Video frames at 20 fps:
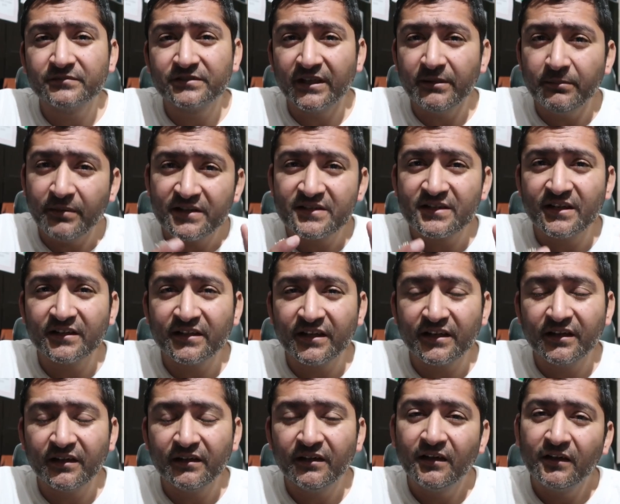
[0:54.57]
सही बेच लेते
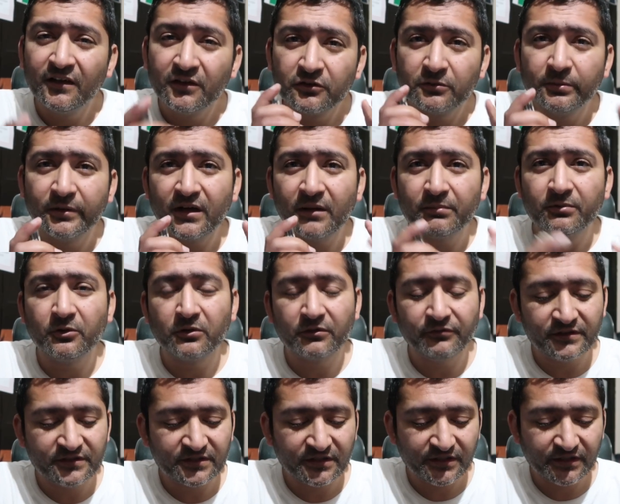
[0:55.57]
हैं तो फिर आपको और
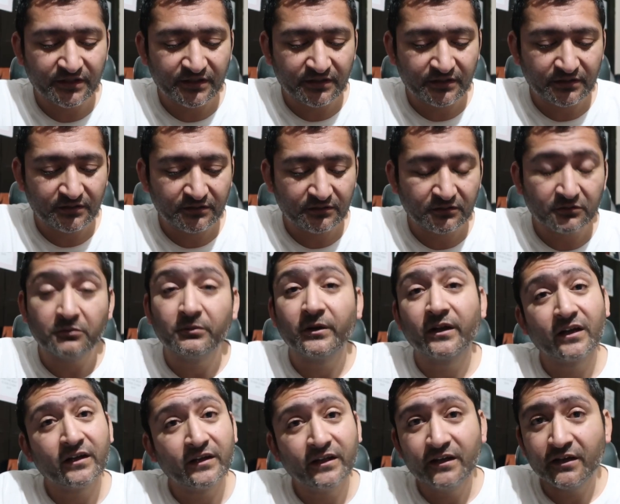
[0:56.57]
वीज़े देंगे तो
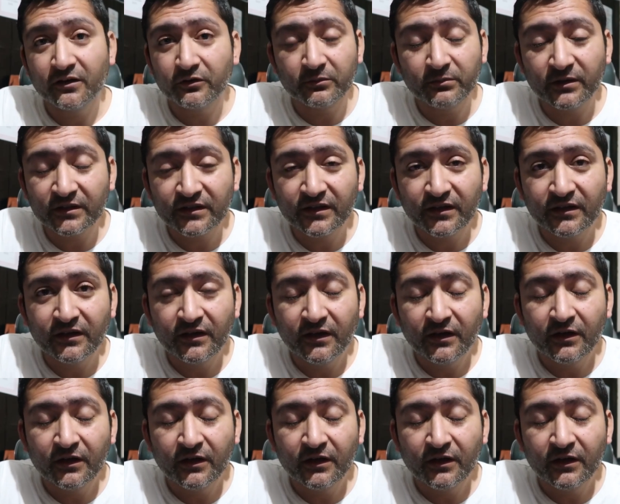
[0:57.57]
मैंने कहा ठीक है कोई बात नहीं